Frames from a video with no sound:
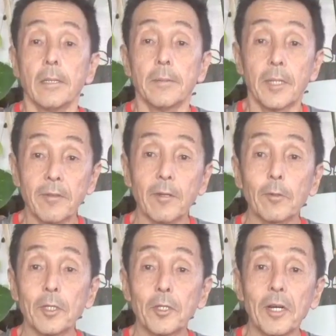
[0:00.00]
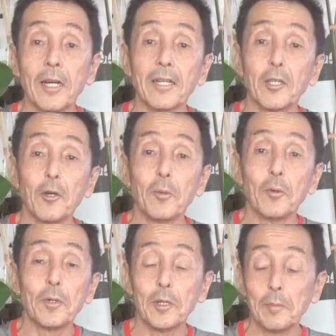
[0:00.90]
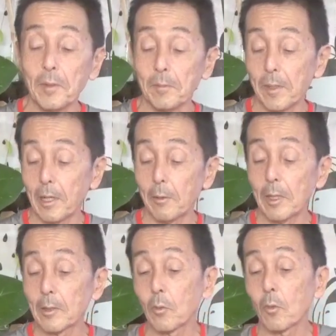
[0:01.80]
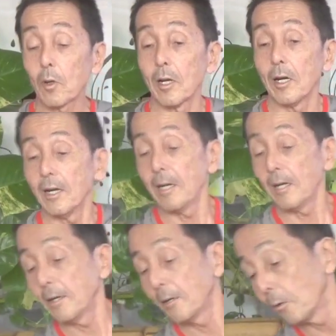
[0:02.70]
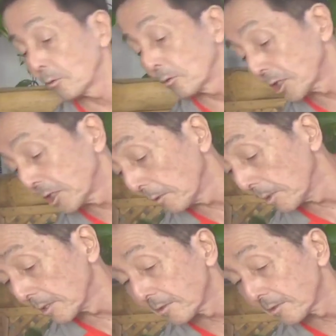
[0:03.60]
皆さんこんにちは。今日もフィリピンパラワン島からお送りしていま